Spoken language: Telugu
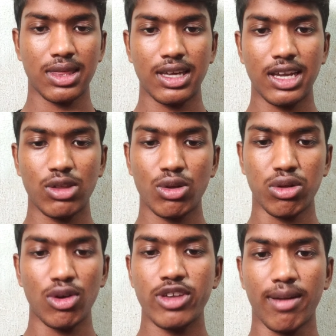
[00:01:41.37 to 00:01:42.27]
చేసి ఏదో
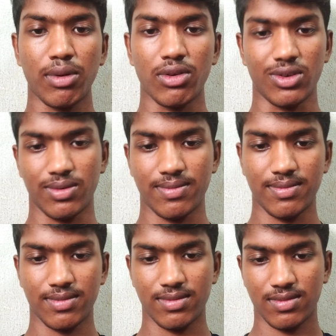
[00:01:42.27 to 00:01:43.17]
సొల్లు చెప్పను
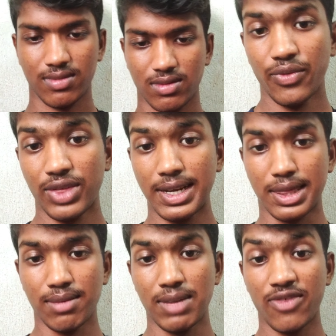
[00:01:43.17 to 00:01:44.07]

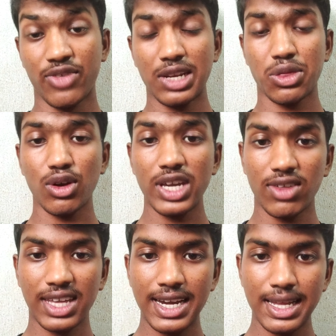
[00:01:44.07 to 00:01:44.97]
ఫ్రెండ్స్ మన ఫ్రెండ్స్లో
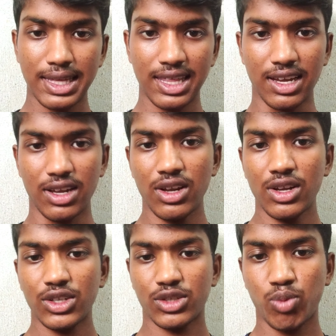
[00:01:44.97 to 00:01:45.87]
ఎవరికైనా సరే
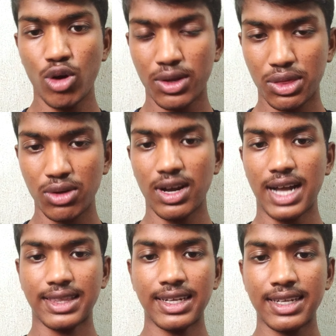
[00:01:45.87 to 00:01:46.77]
స్పోర్ట్స్
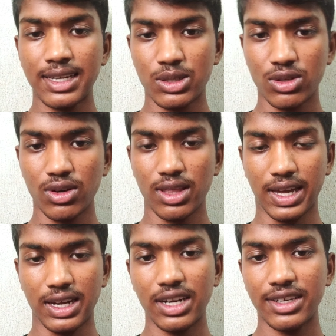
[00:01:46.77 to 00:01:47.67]
అథ్లెటిక్స్
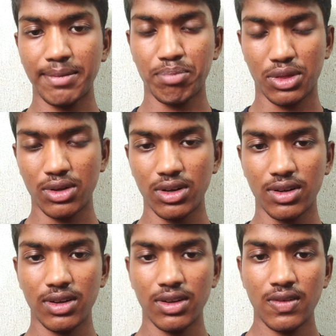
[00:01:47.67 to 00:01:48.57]
రన్నింగ్ టిప్స్
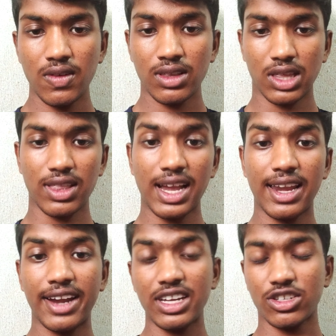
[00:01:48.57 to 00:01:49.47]
తర్వాత
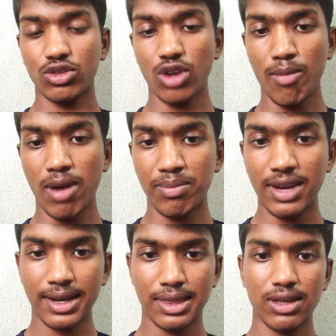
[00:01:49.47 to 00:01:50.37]
లేటెస్ట్ జాబ్
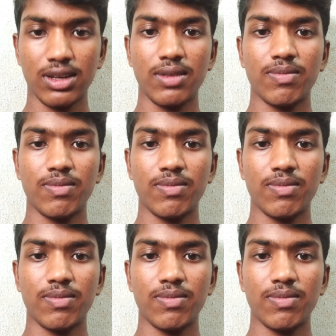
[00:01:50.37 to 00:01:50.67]
అప్డేట్స్